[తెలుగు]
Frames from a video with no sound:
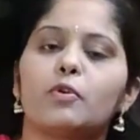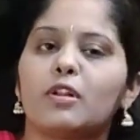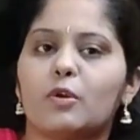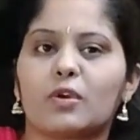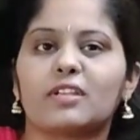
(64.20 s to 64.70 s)
లో
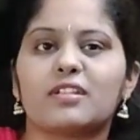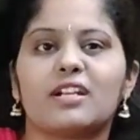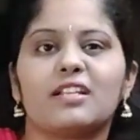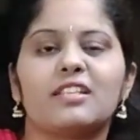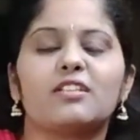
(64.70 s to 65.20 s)
కూడా
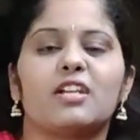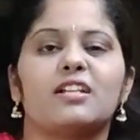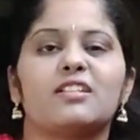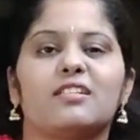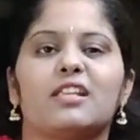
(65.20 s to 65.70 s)
లొకేషన్ అనేది
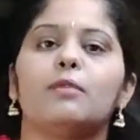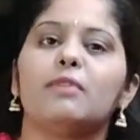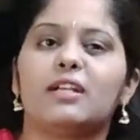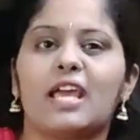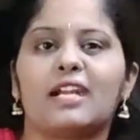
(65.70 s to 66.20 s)
షేర్ చేస్తాను
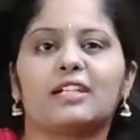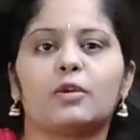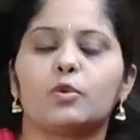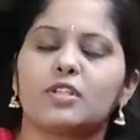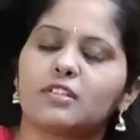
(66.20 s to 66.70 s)
మీరు డైరెక్ట్
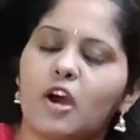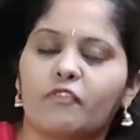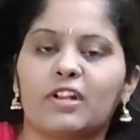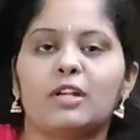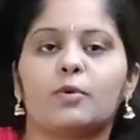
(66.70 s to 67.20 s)
గా వచ్చేసి
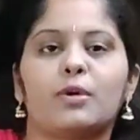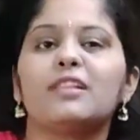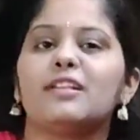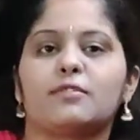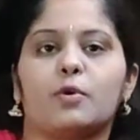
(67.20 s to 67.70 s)
ఆఫ్లైన్ లో
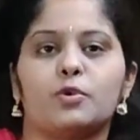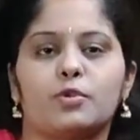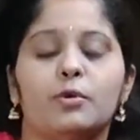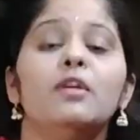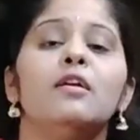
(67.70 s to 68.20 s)
కూడా తీసుకోవచ్చు